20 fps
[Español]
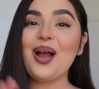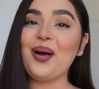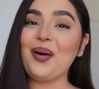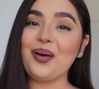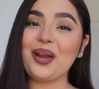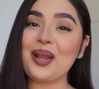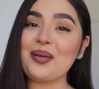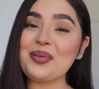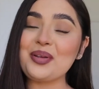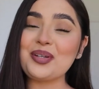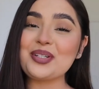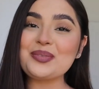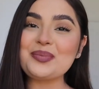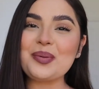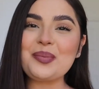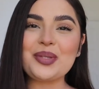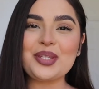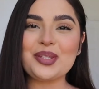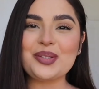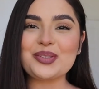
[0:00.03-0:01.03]
Hola amigos,
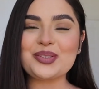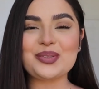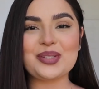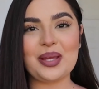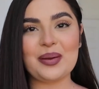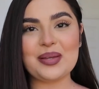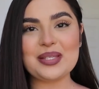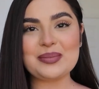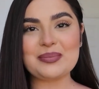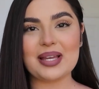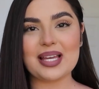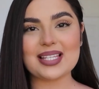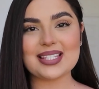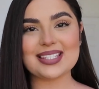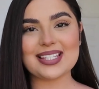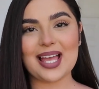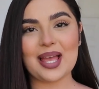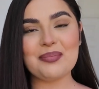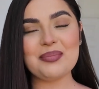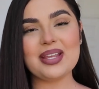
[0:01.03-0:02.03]
bienvenidos una vez
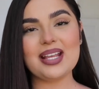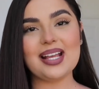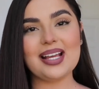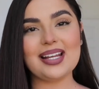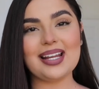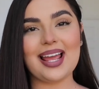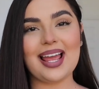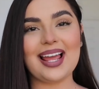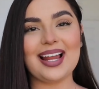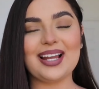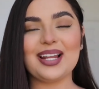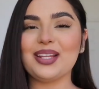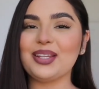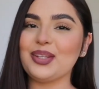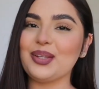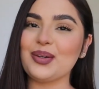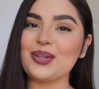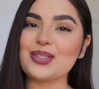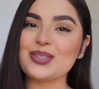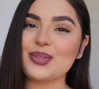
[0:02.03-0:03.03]
más a mi canal,
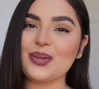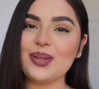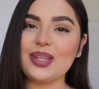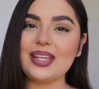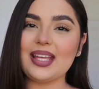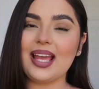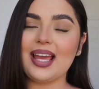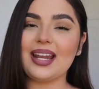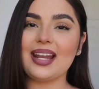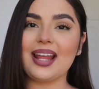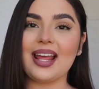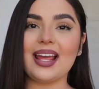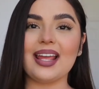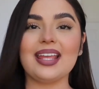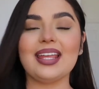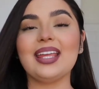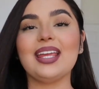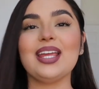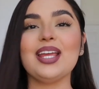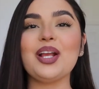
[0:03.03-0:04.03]
yo soy
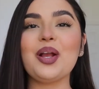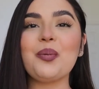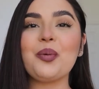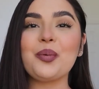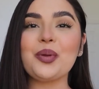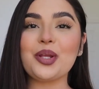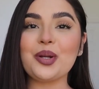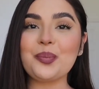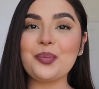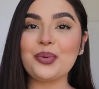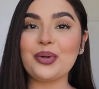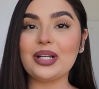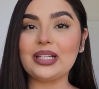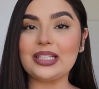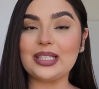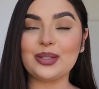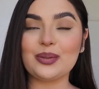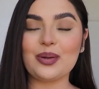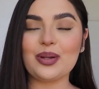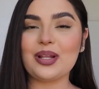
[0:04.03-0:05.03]
Diana y como vieron por el
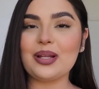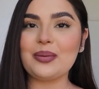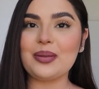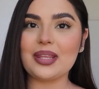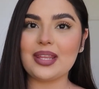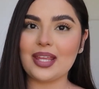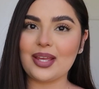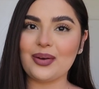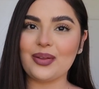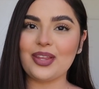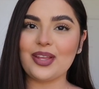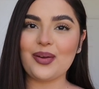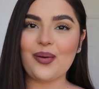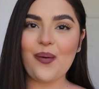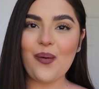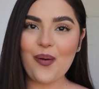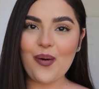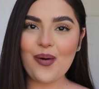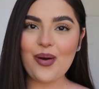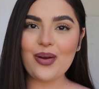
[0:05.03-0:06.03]
título del video de
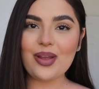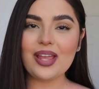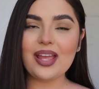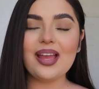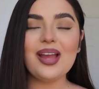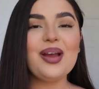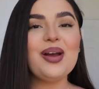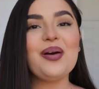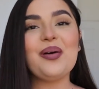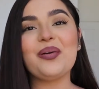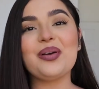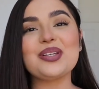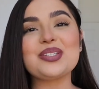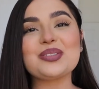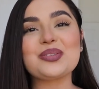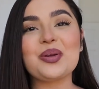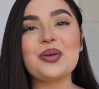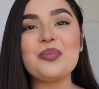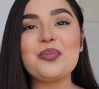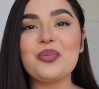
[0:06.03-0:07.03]
hoy, hoy
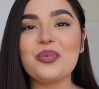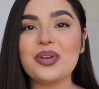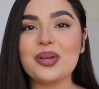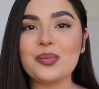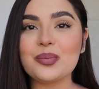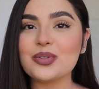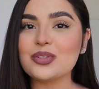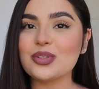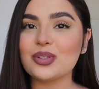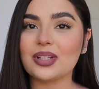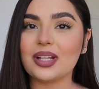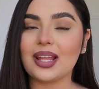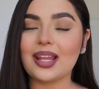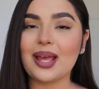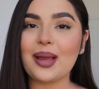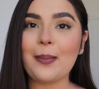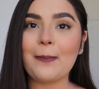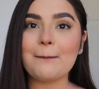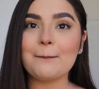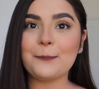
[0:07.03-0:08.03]
estoy muy
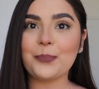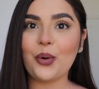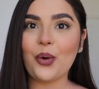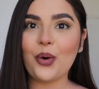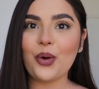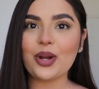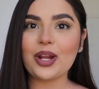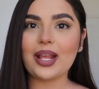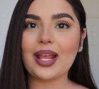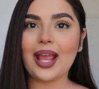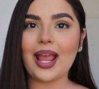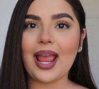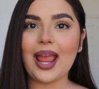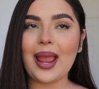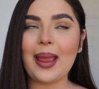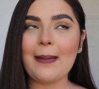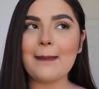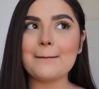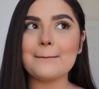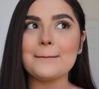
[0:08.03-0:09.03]
emocionada
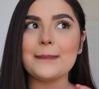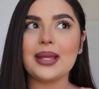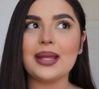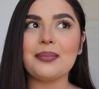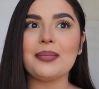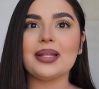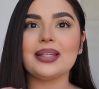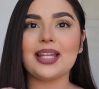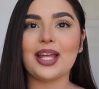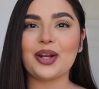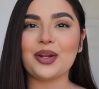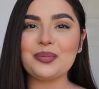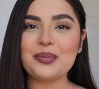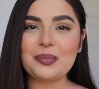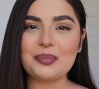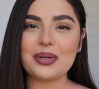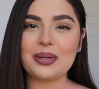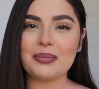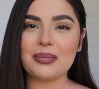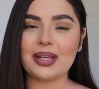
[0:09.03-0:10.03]
porque me mandaron mi
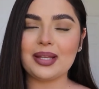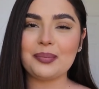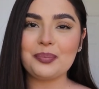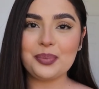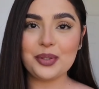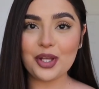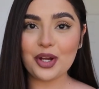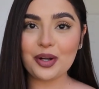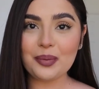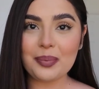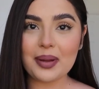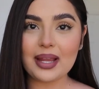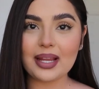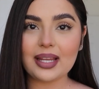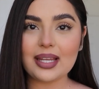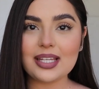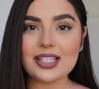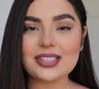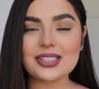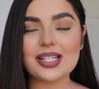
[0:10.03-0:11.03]
primer Pure
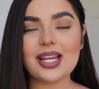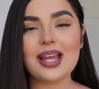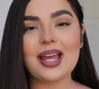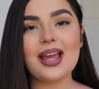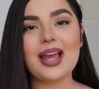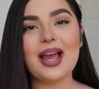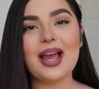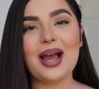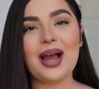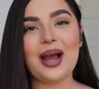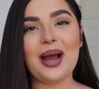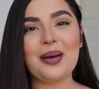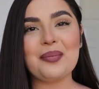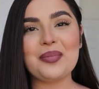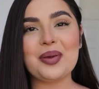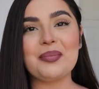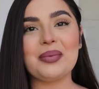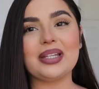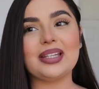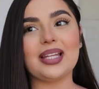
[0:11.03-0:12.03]
Package, ah,
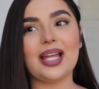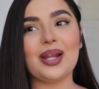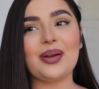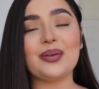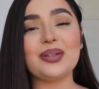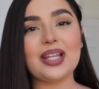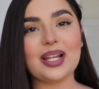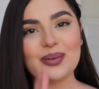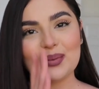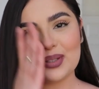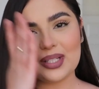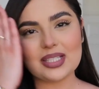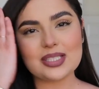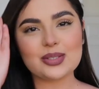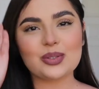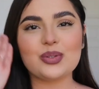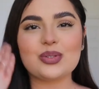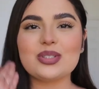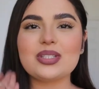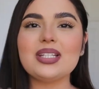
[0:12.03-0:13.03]
me mandaron algunas
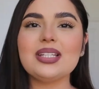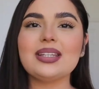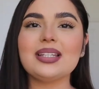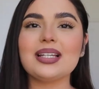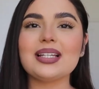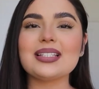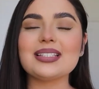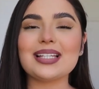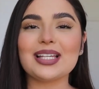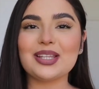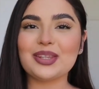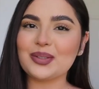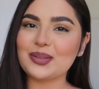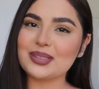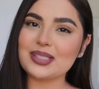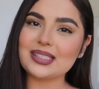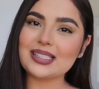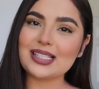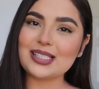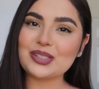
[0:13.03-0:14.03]
cositas,
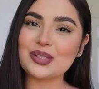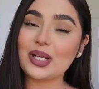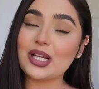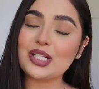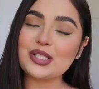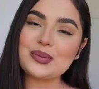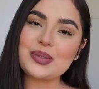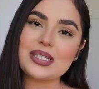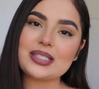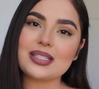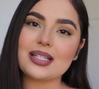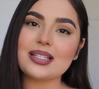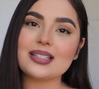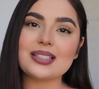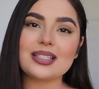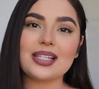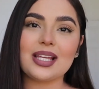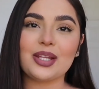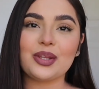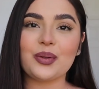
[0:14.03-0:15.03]
entonces es lo que les voy a estar
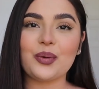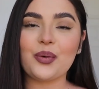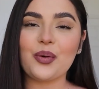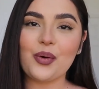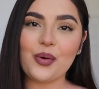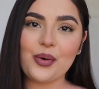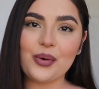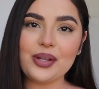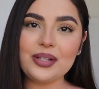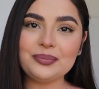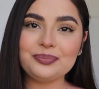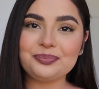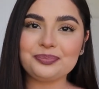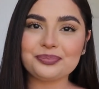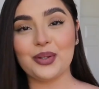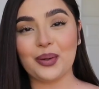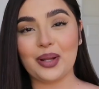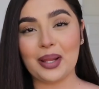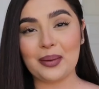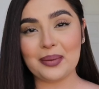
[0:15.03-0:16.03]
enseñando hoy.
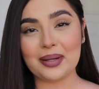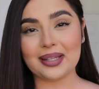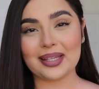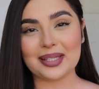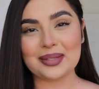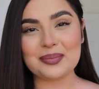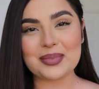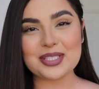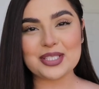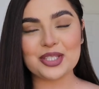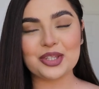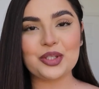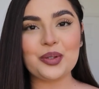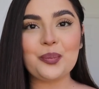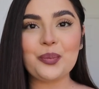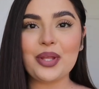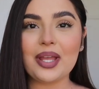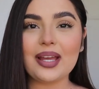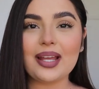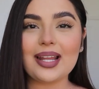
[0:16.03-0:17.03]
Yo la verdad me siento
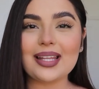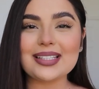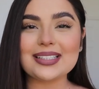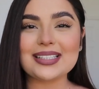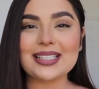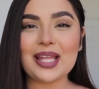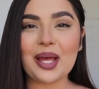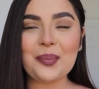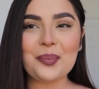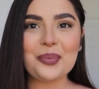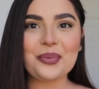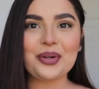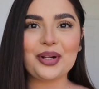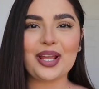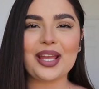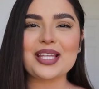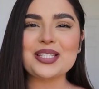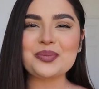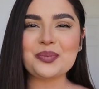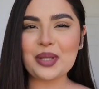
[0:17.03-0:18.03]
muy agradecida
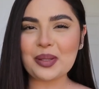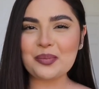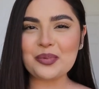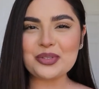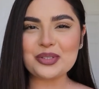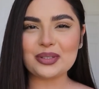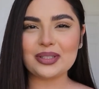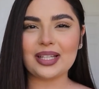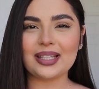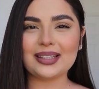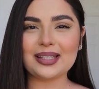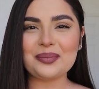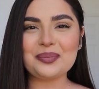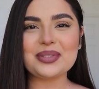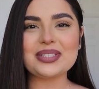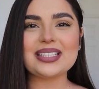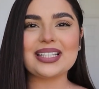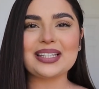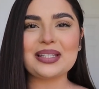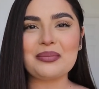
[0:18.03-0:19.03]
porque es muy emocionante
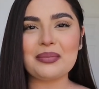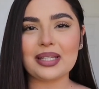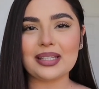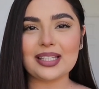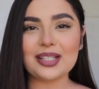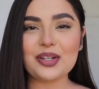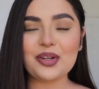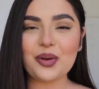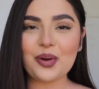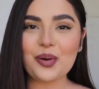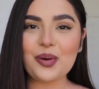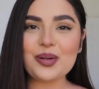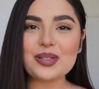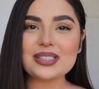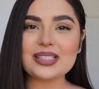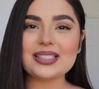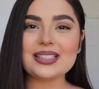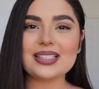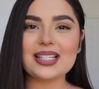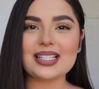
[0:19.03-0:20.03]
pues que te manden
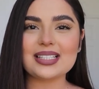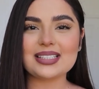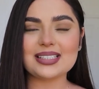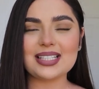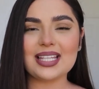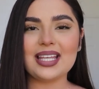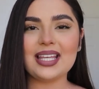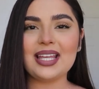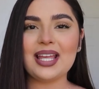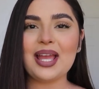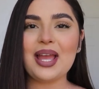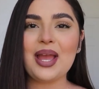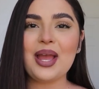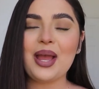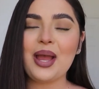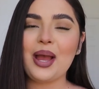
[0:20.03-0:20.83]
cosas y así,